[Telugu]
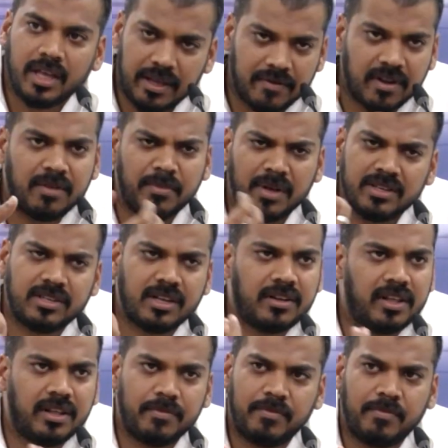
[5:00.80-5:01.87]
ఈవెన్ మేజర్
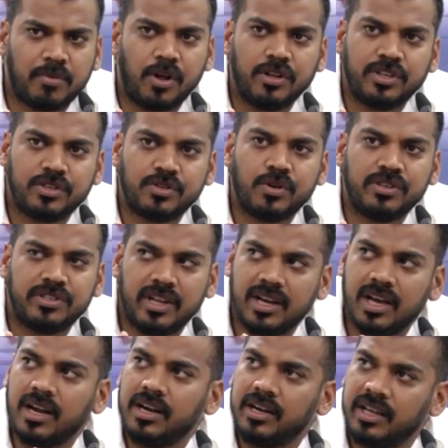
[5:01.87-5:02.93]
ప్రాజెక్ట్స్ కూడా
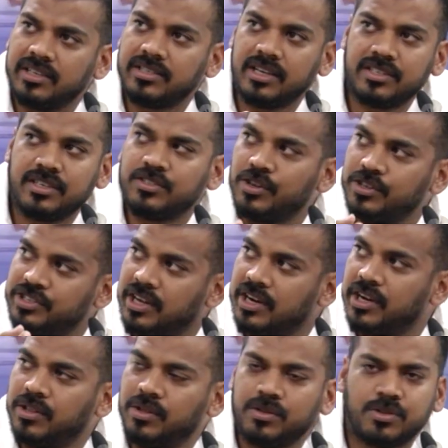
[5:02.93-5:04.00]
జరగాలంటే సీజన్స్లో
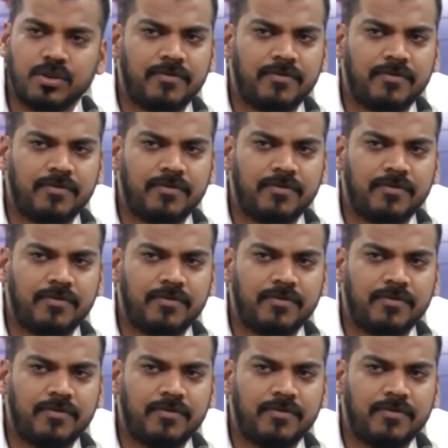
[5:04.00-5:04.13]
జరగదు సో